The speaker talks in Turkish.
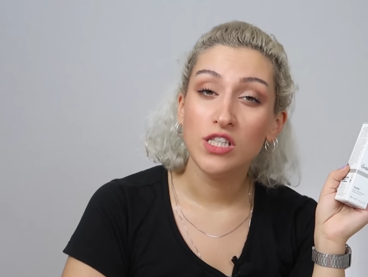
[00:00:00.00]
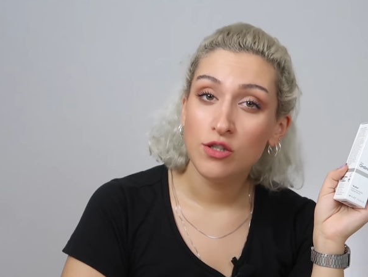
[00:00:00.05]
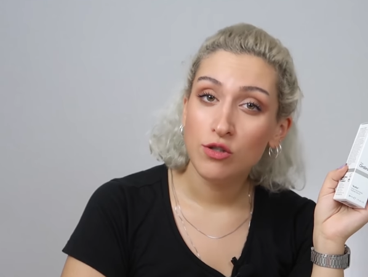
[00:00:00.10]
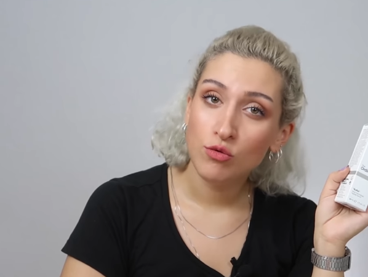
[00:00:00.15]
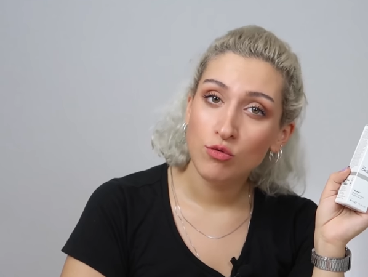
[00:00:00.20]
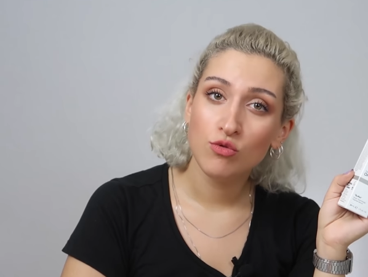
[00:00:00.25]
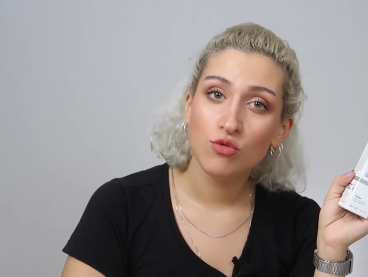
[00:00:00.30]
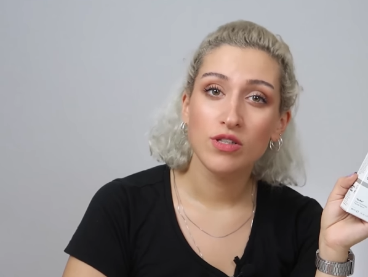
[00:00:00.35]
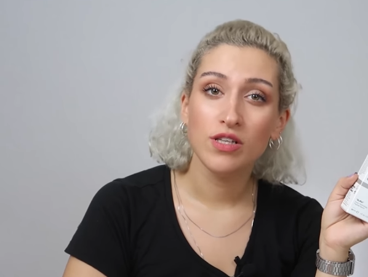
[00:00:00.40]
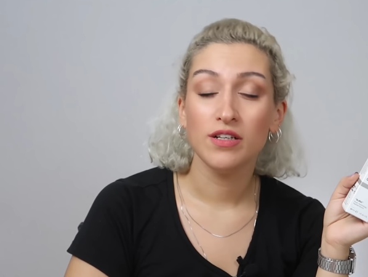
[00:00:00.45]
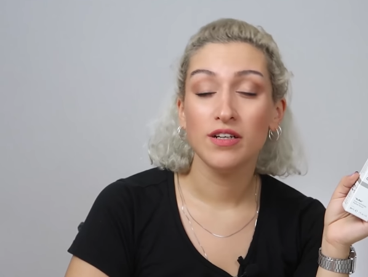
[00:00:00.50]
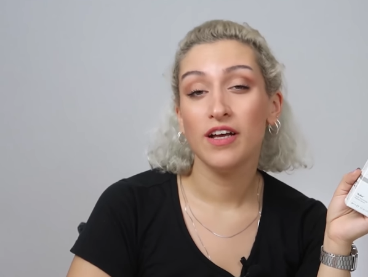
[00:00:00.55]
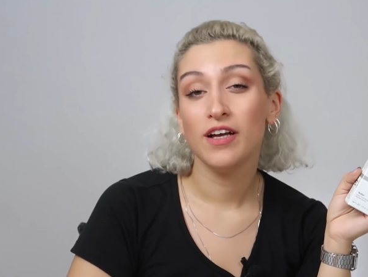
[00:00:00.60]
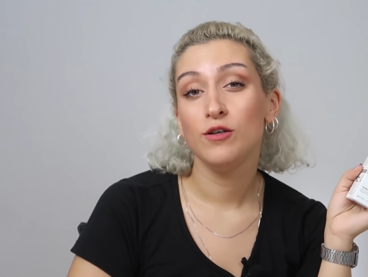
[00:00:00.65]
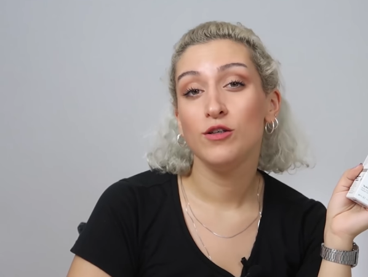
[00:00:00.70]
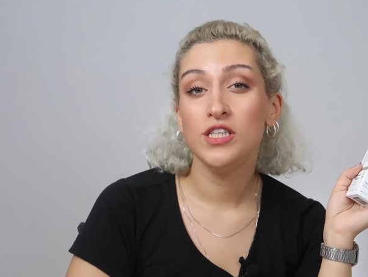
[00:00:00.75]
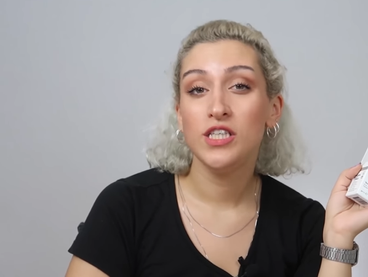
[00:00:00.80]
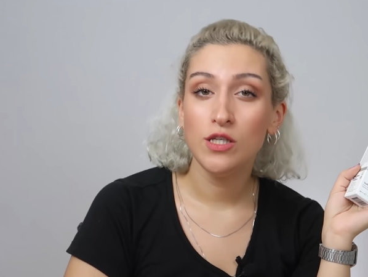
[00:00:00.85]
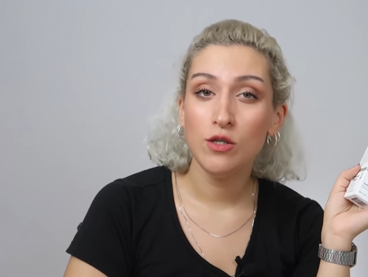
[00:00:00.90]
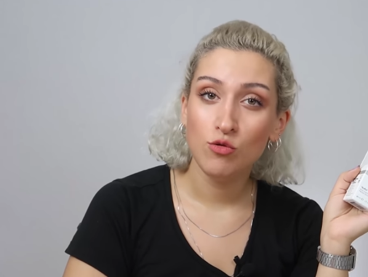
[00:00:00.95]
200 lira,
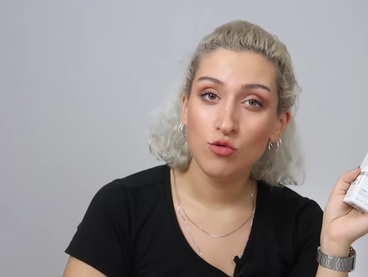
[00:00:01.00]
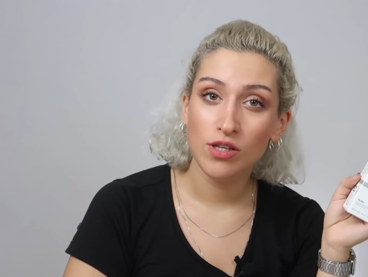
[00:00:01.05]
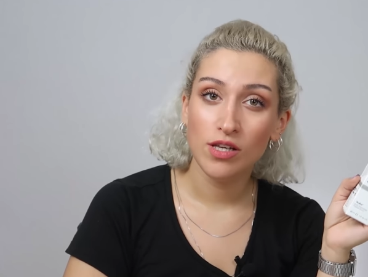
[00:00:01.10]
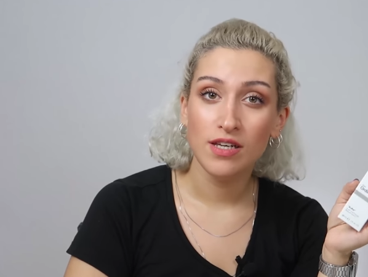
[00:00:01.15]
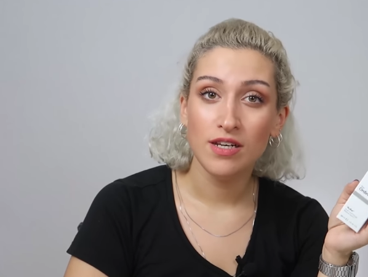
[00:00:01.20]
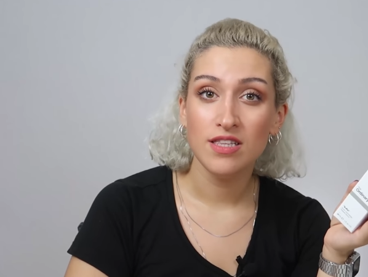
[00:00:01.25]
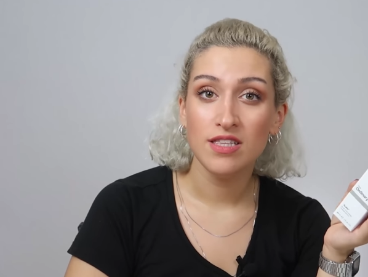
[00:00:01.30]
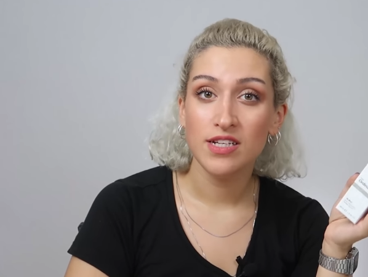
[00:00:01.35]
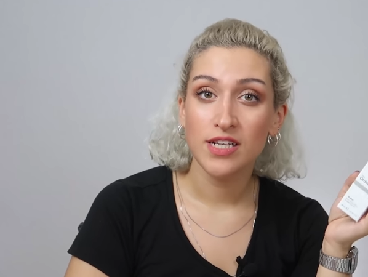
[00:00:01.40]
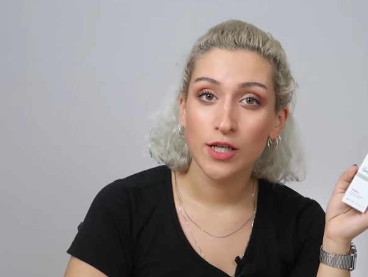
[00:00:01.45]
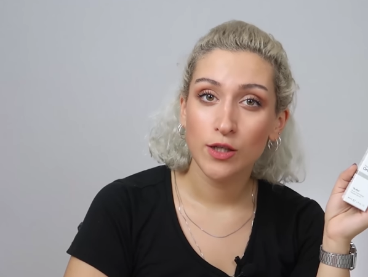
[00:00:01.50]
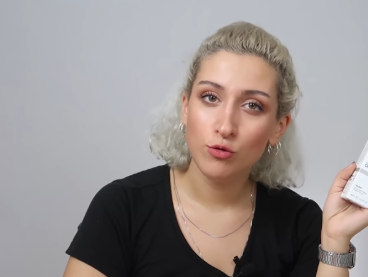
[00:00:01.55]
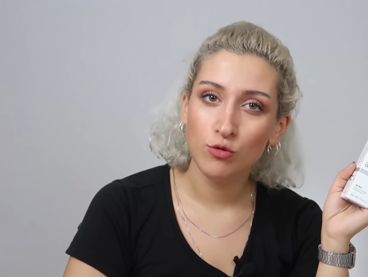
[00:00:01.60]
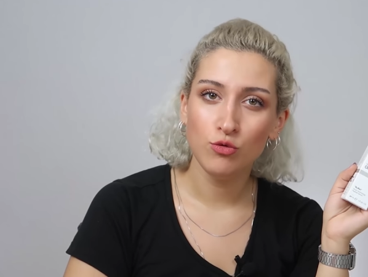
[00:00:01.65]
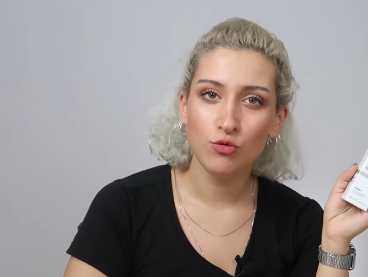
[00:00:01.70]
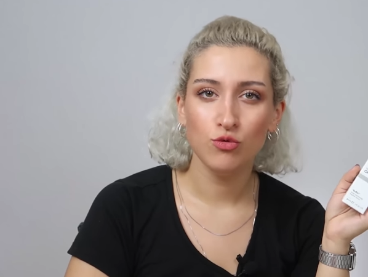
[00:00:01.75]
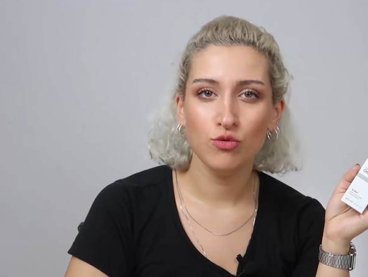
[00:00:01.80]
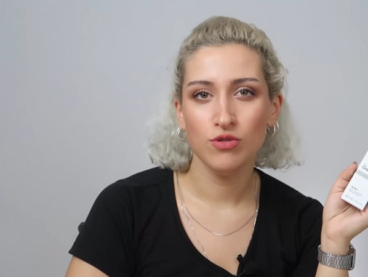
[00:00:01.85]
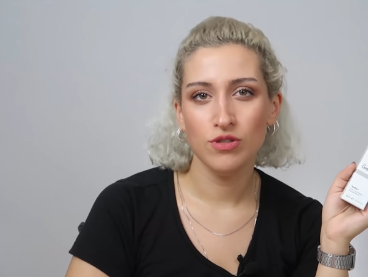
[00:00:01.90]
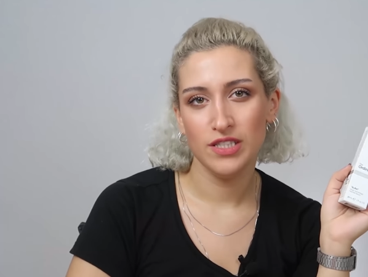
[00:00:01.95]
250 lira,
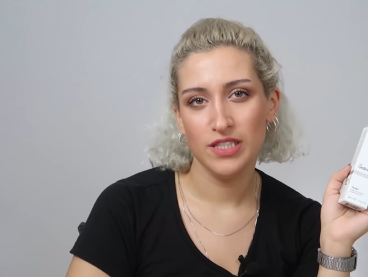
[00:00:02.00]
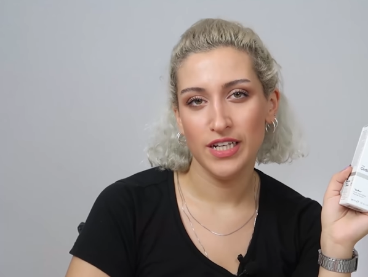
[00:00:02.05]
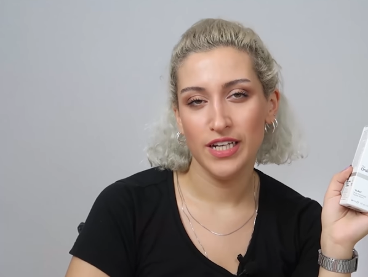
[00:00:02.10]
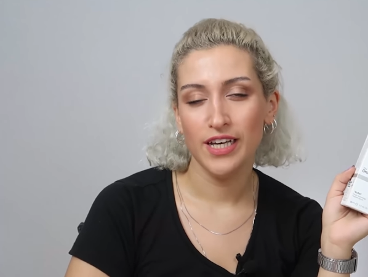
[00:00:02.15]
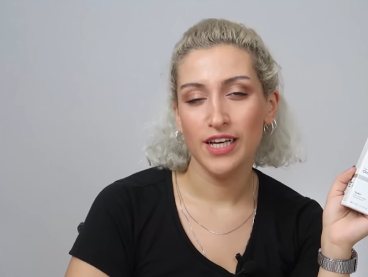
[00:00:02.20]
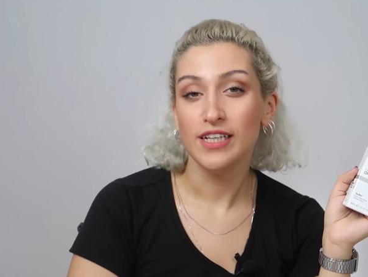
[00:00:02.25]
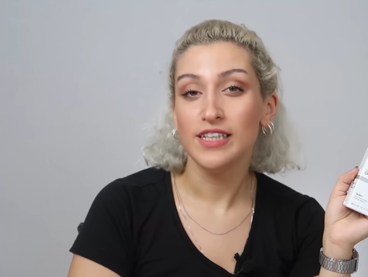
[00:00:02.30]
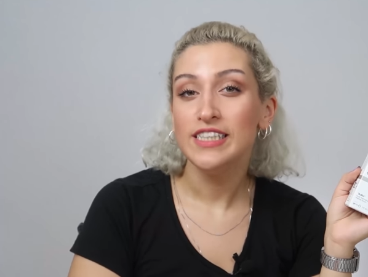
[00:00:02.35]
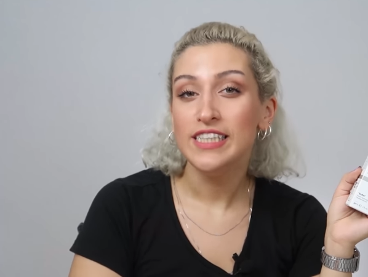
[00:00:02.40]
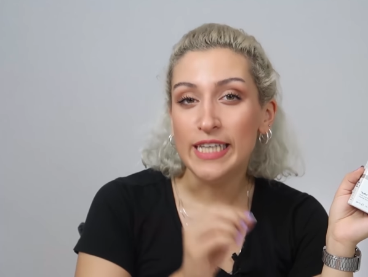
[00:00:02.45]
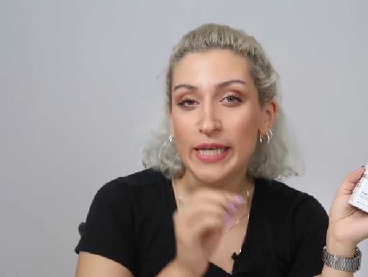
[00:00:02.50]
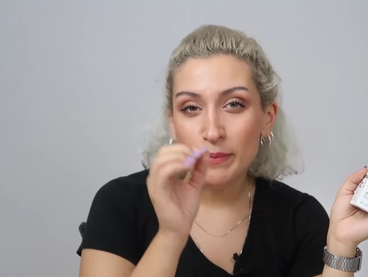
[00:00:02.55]
300 lira.